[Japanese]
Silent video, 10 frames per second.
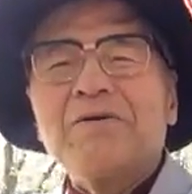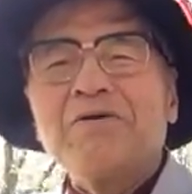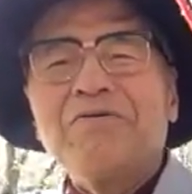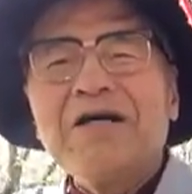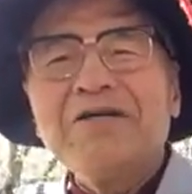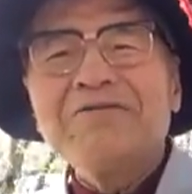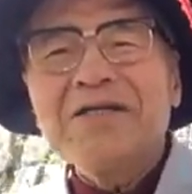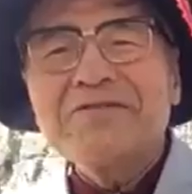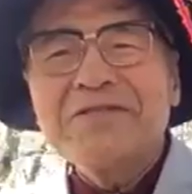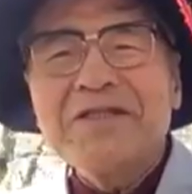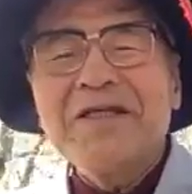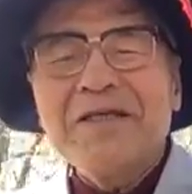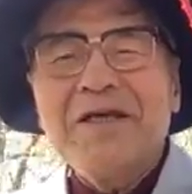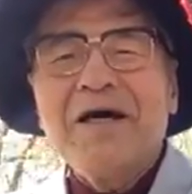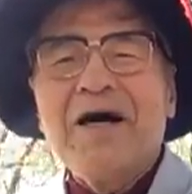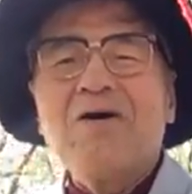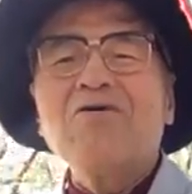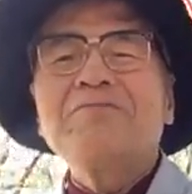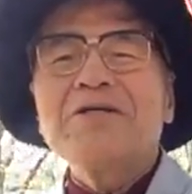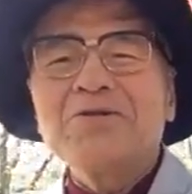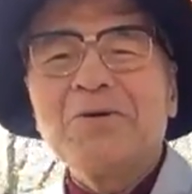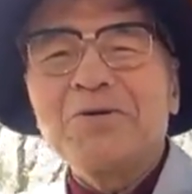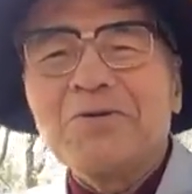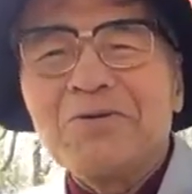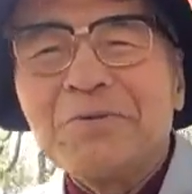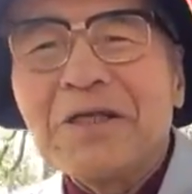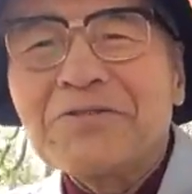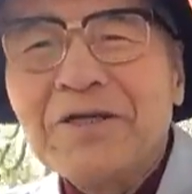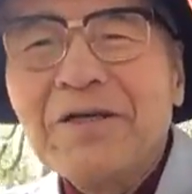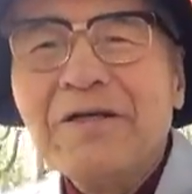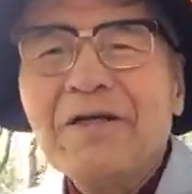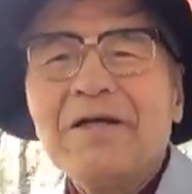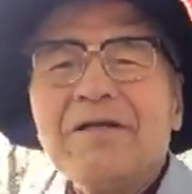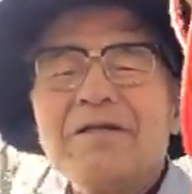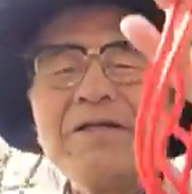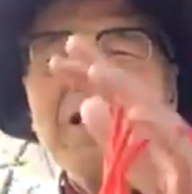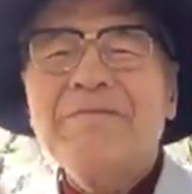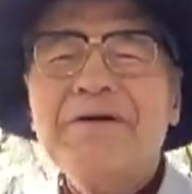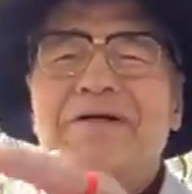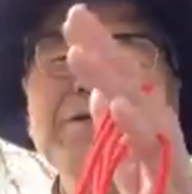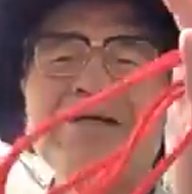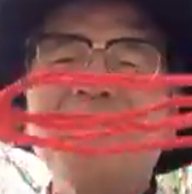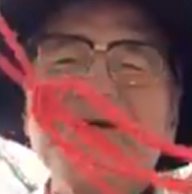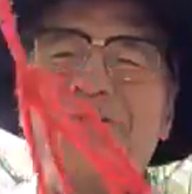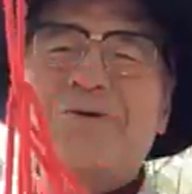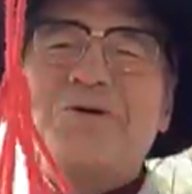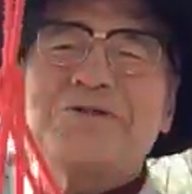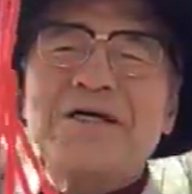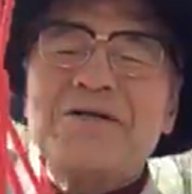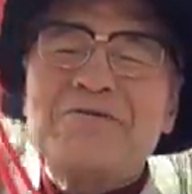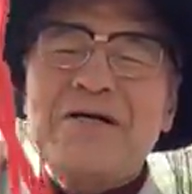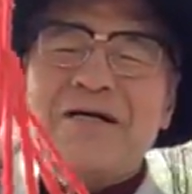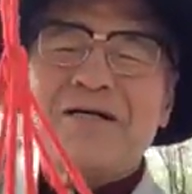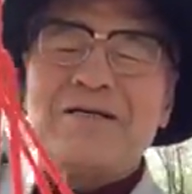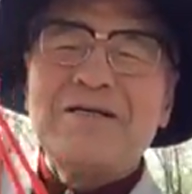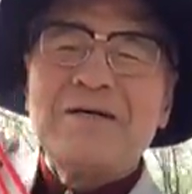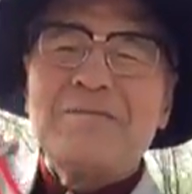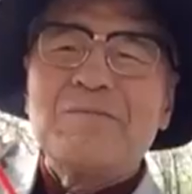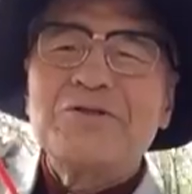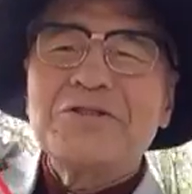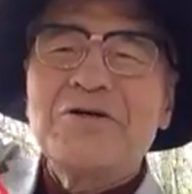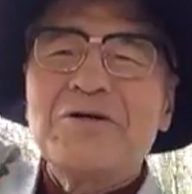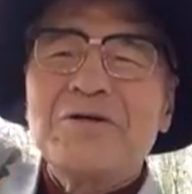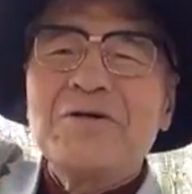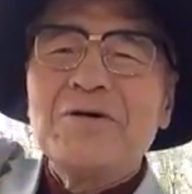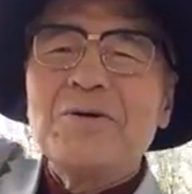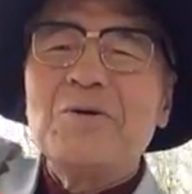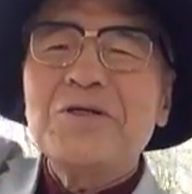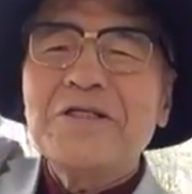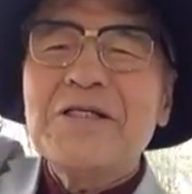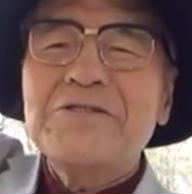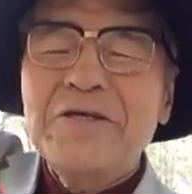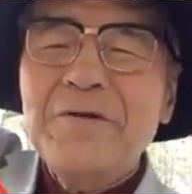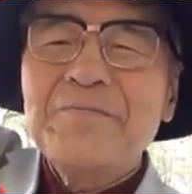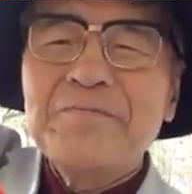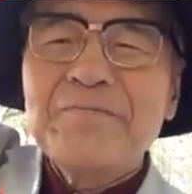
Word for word: このワイングラスに入れて運びましょうという意味ですね。ターベイにこいとこうしたのはもちろんほうきですね。